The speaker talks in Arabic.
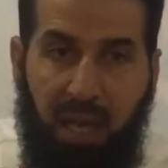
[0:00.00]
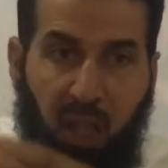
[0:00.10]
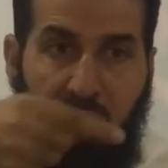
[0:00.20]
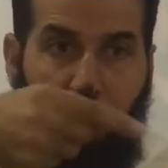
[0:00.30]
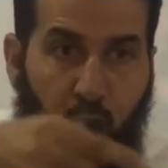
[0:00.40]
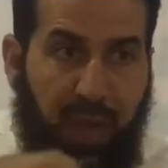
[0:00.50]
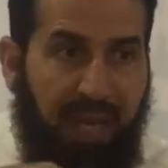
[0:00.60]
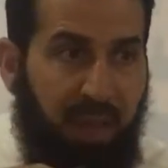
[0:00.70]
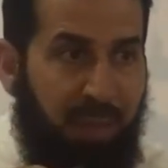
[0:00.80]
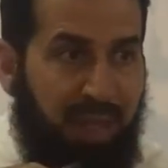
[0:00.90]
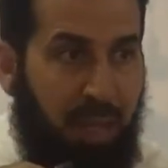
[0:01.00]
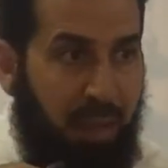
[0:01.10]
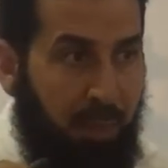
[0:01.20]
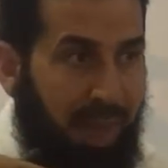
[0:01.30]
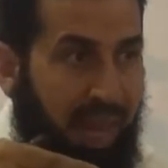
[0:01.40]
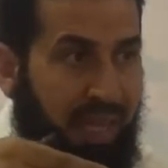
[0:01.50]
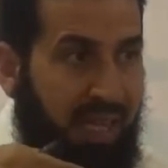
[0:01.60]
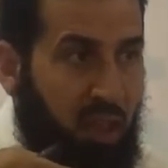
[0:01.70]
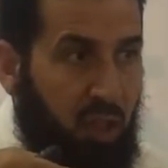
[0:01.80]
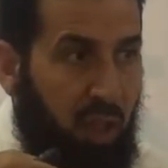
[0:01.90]
إيش راح تكون هذه المادة عبارة عن
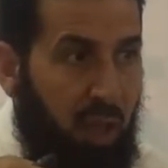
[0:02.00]
إيش